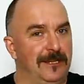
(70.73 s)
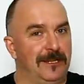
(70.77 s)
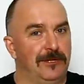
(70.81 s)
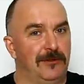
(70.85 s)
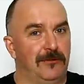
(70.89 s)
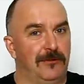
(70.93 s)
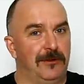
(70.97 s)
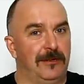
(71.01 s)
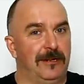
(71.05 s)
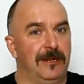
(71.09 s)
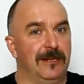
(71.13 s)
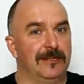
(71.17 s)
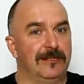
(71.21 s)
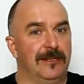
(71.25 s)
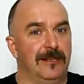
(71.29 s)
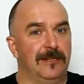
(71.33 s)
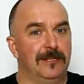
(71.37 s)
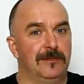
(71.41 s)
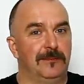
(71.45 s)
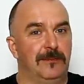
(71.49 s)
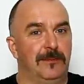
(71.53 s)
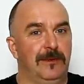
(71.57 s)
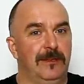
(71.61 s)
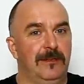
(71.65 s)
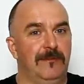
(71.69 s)
которая,
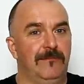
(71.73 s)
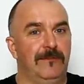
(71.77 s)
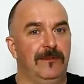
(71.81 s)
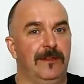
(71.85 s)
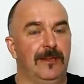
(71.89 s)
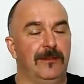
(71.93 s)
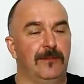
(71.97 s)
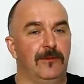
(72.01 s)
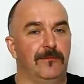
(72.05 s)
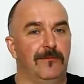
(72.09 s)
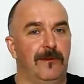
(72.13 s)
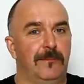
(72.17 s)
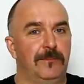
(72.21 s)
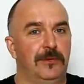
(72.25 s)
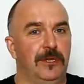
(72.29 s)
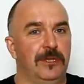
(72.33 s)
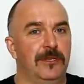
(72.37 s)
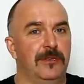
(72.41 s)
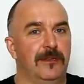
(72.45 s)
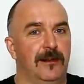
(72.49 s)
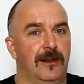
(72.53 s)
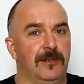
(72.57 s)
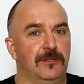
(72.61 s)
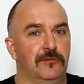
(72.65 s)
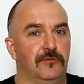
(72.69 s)
казалось бы, Евгену вообще
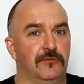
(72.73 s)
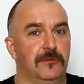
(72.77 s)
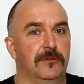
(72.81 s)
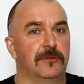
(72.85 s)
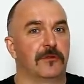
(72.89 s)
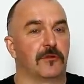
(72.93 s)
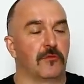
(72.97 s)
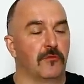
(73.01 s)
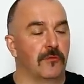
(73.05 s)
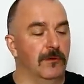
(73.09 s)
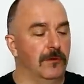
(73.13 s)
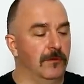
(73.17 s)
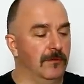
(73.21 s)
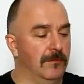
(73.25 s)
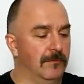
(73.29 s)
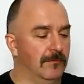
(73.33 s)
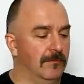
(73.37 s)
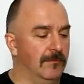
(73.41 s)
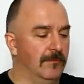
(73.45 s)
ни разу не друг.